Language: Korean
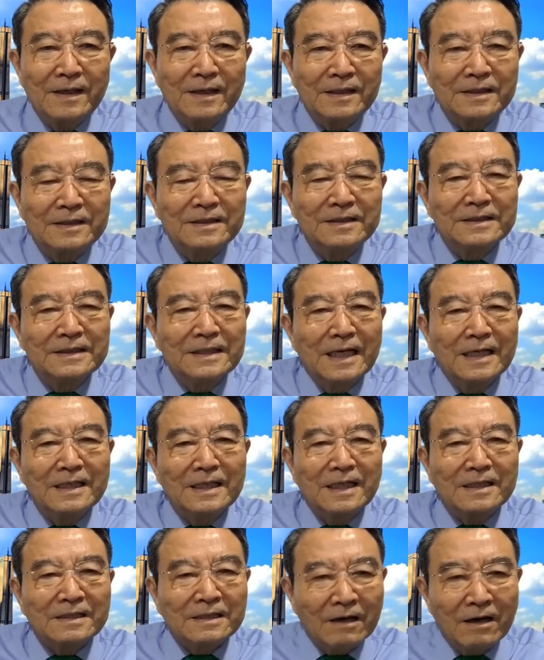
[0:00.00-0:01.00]
그
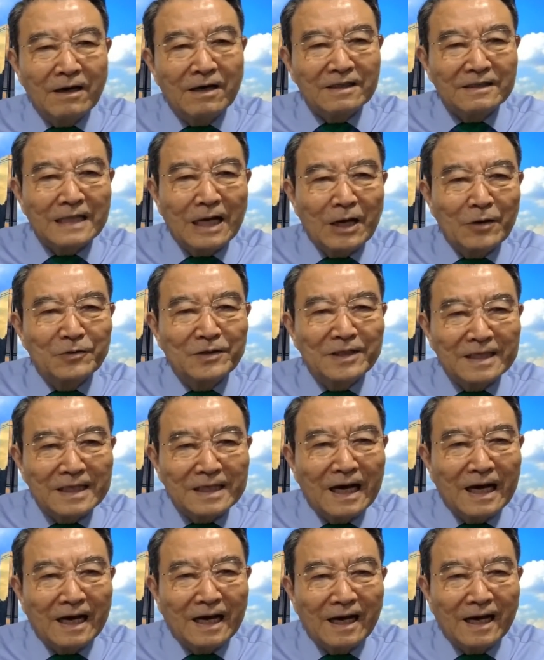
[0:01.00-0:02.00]
얘기가 턱
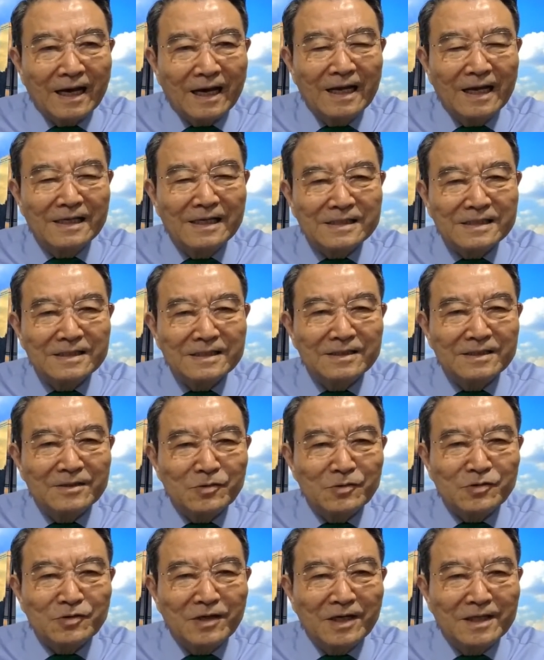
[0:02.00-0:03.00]
나오니까 앨리슨
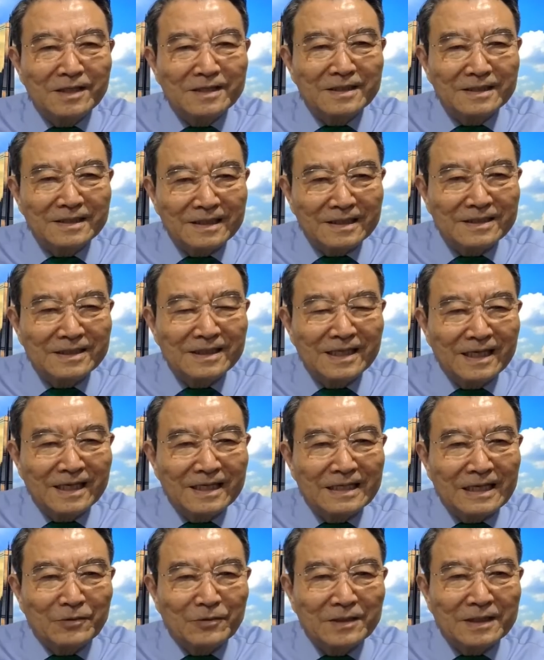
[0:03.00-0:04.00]
교수가 그 얘기
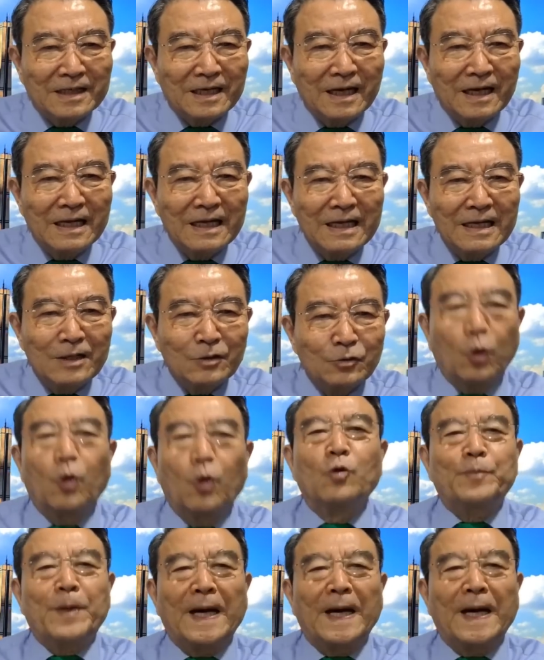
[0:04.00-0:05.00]
나오니까
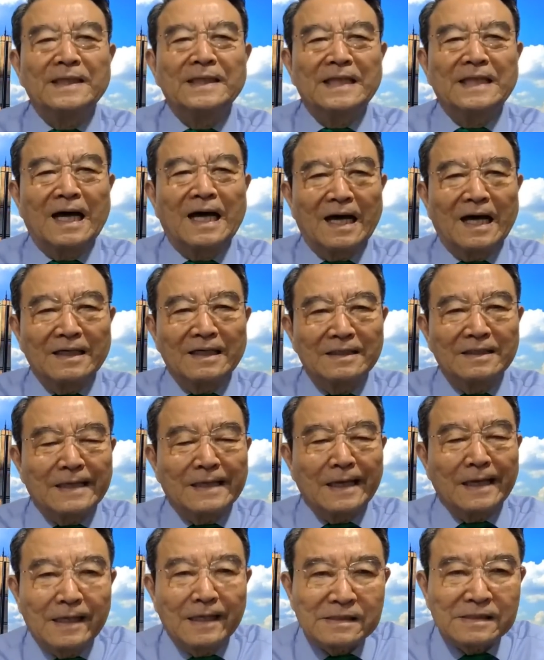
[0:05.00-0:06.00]
돌팔이다
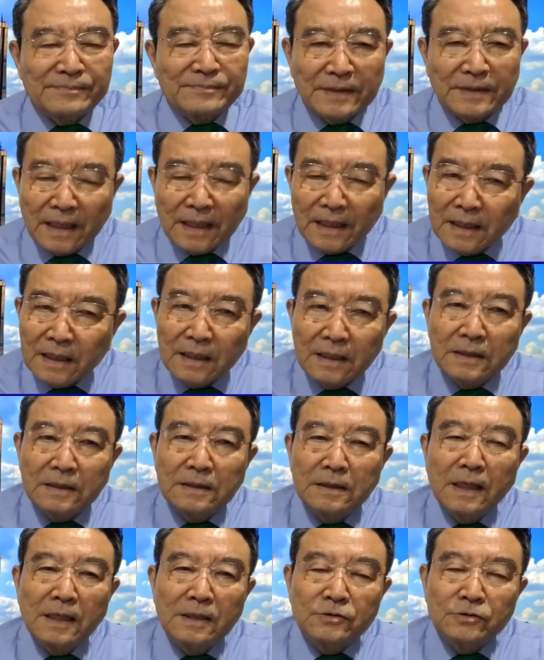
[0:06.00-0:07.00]
이렇게 얘기했습니다.
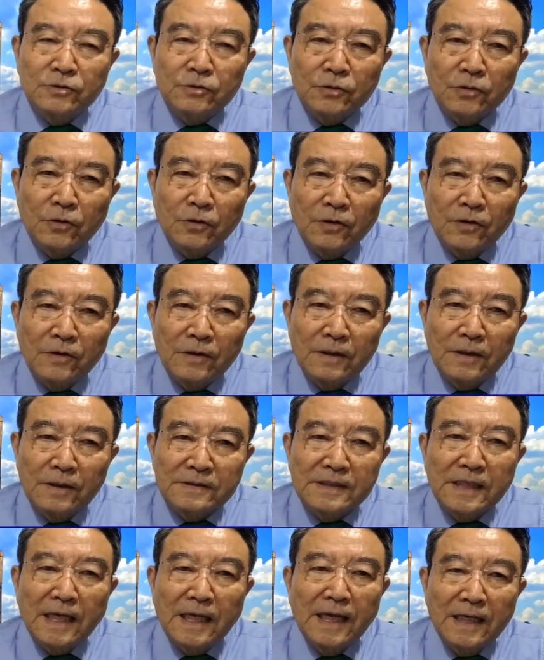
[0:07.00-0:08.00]
그래가지고요
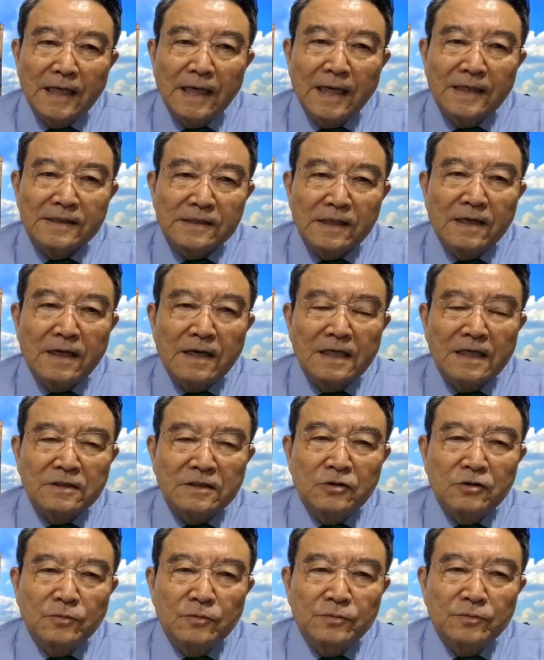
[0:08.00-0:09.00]
세계
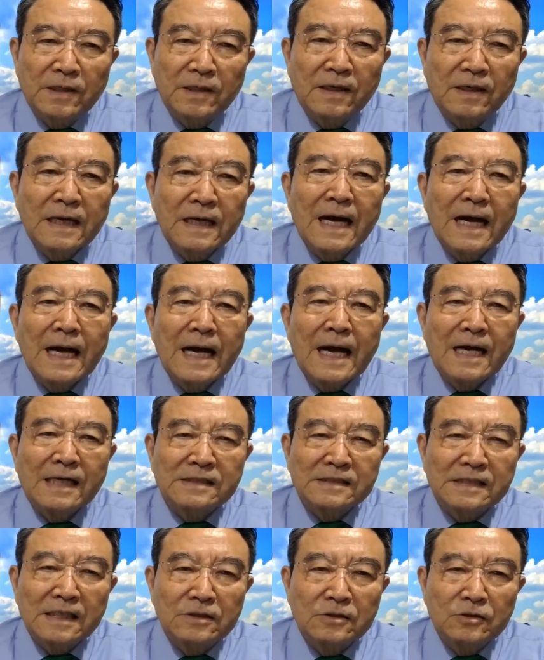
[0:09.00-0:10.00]
석학들로부터
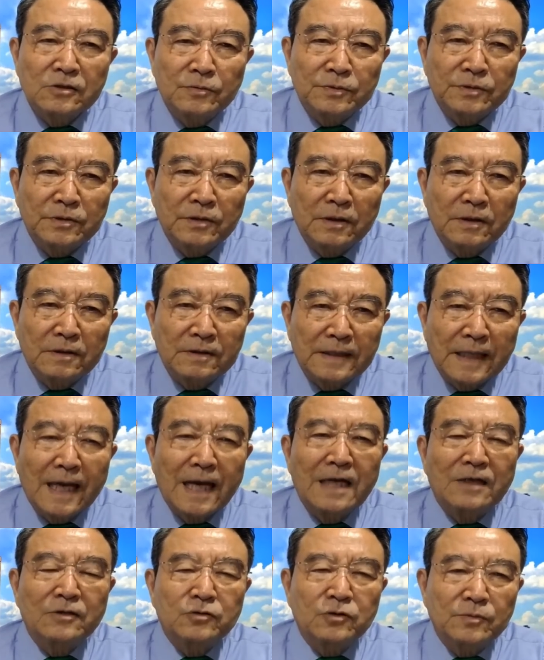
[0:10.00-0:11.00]
학자들로부터
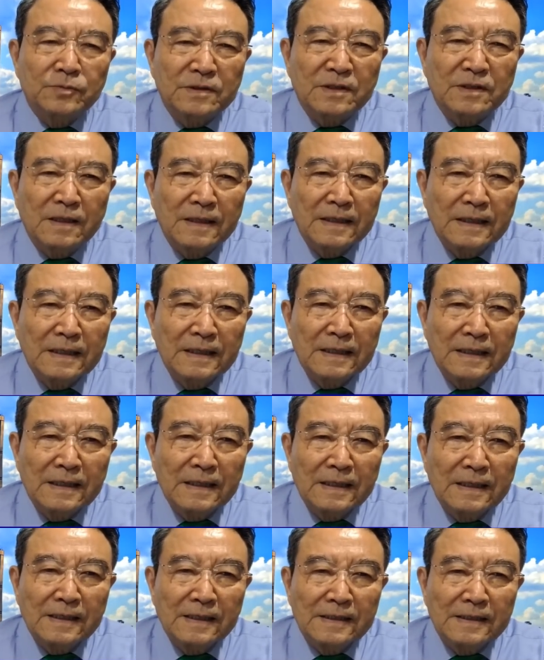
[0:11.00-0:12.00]
대학으로부터
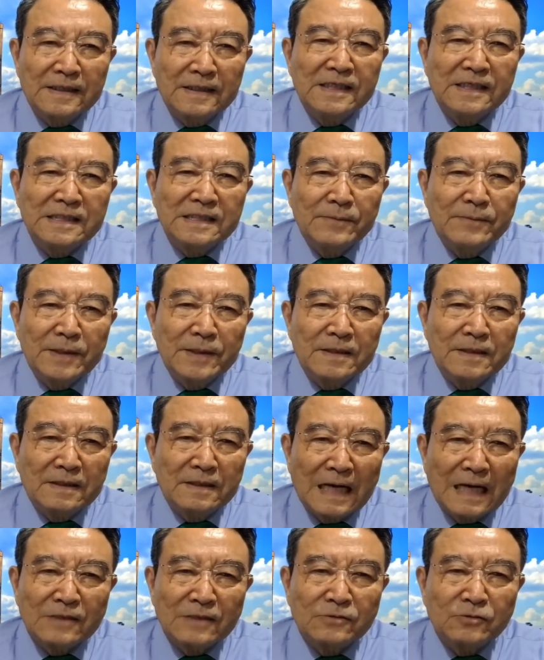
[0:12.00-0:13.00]

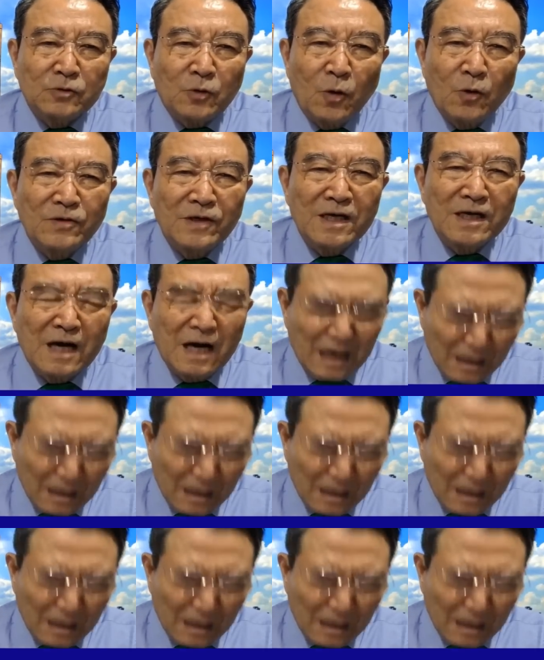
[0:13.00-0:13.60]
이재명 아주 공격